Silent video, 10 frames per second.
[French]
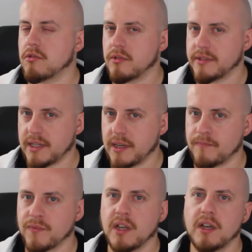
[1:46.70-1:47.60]
Crosshair,
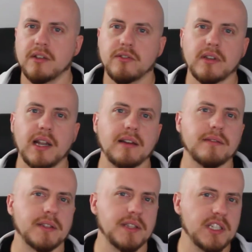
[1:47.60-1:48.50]
ce qu'elle
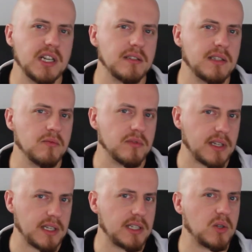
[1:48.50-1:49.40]
avait déjà
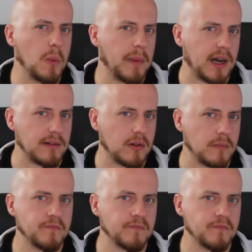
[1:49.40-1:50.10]
démontré auparavant.